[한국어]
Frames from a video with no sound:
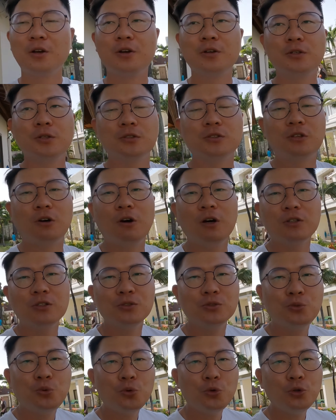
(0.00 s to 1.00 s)
그래서 저
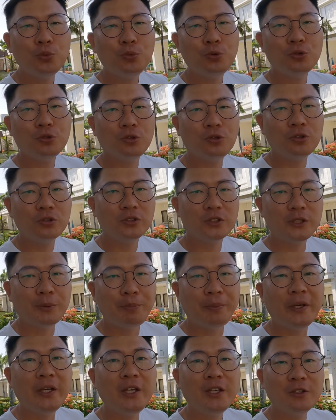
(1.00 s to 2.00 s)
같은 소규모 이제
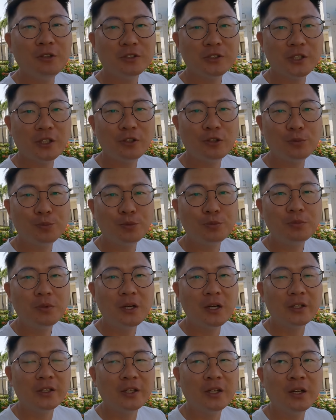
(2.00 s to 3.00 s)
비기너
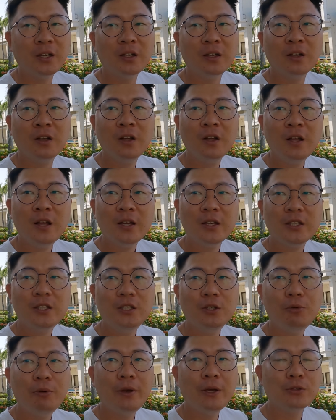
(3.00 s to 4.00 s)
채널뿐만 아니라
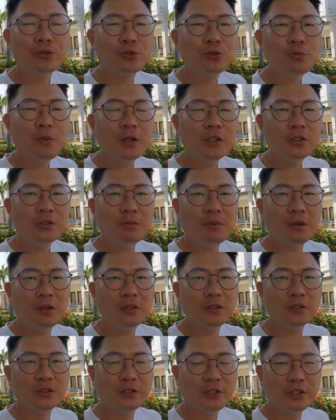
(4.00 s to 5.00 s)
그 외 수많은
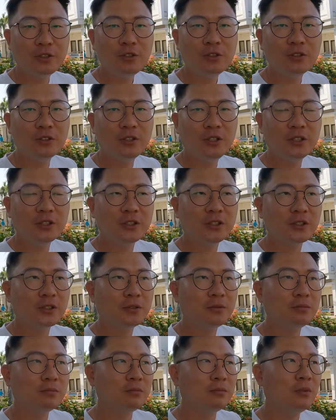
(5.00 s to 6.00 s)
채널들이
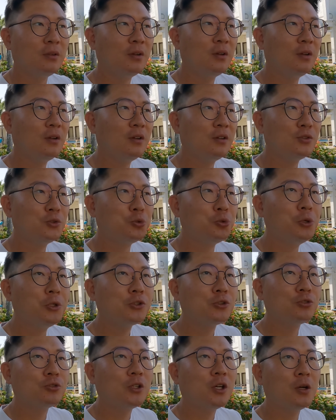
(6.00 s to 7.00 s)
지금
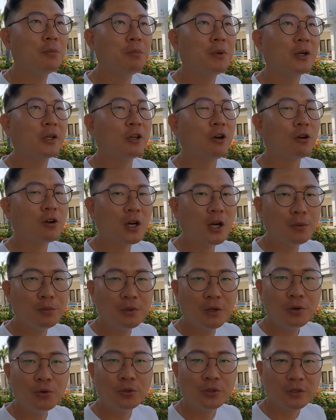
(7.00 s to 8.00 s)
조회수가 막
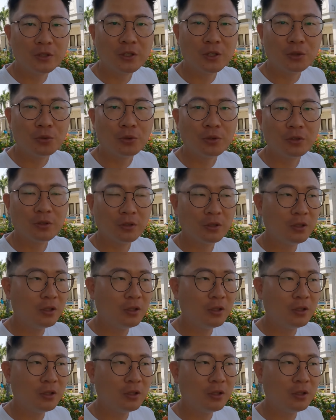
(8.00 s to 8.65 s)
격감을 하고 있더라고요.